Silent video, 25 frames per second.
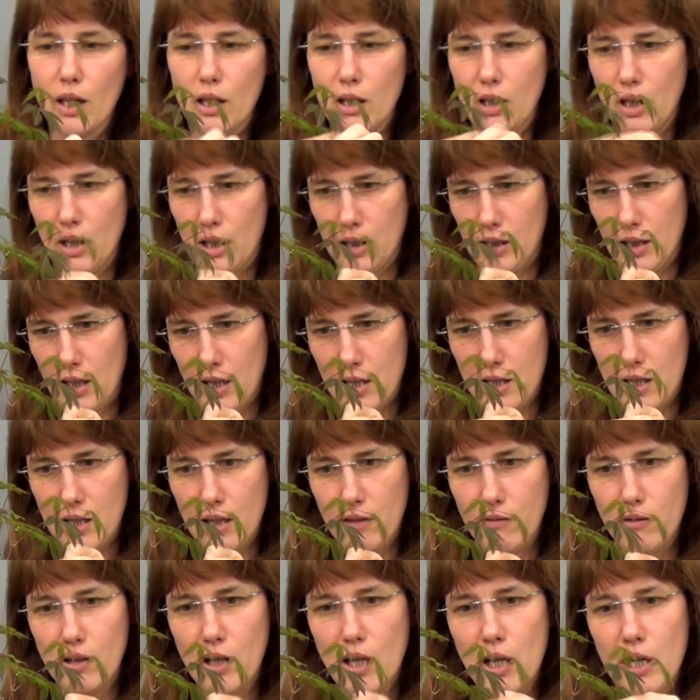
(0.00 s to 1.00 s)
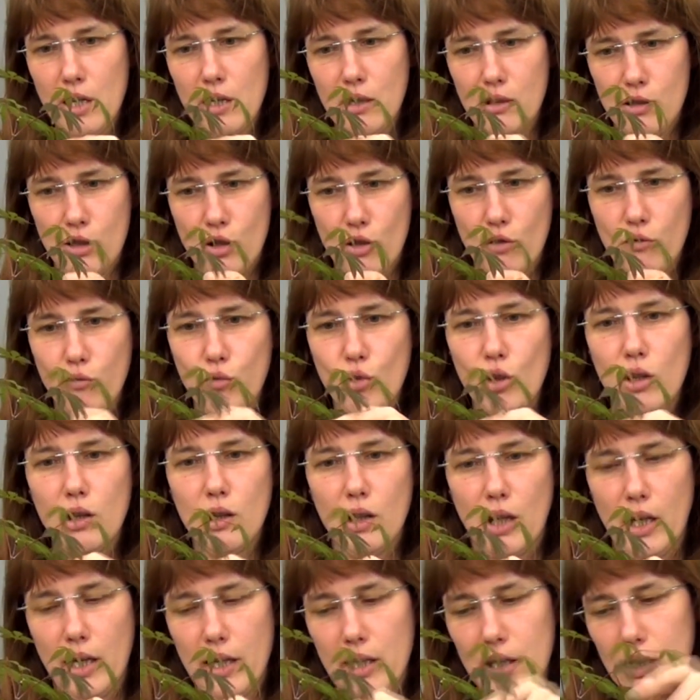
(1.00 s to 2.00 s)
э, это основная
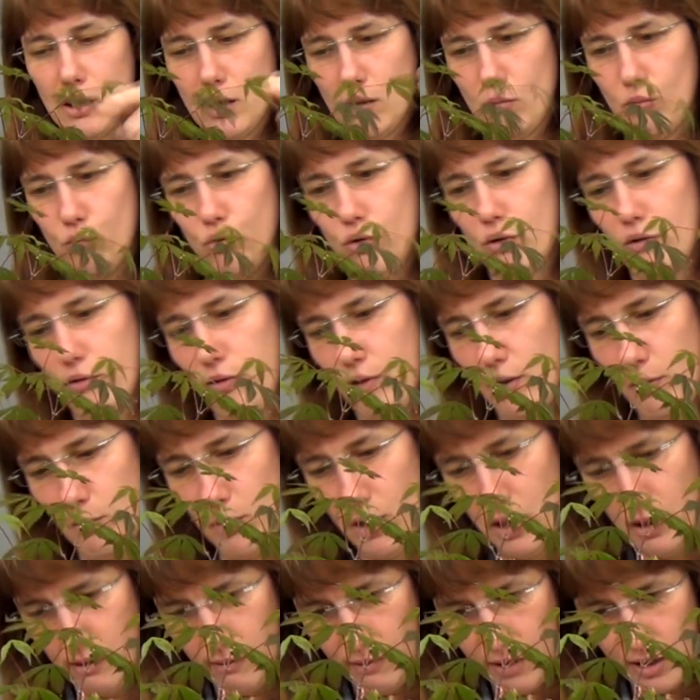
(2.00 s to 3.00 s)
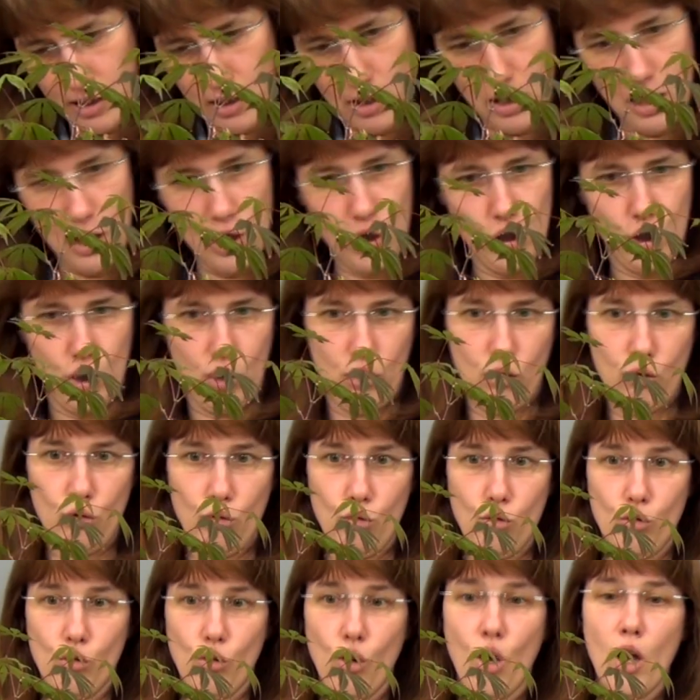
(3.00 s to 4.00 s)
ствол, а это будет формировать дальше
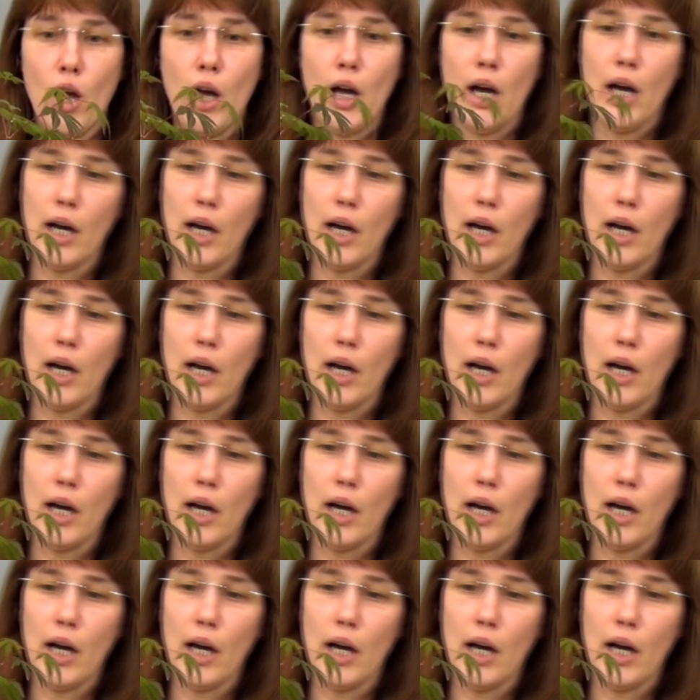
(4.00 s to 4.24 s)
крону.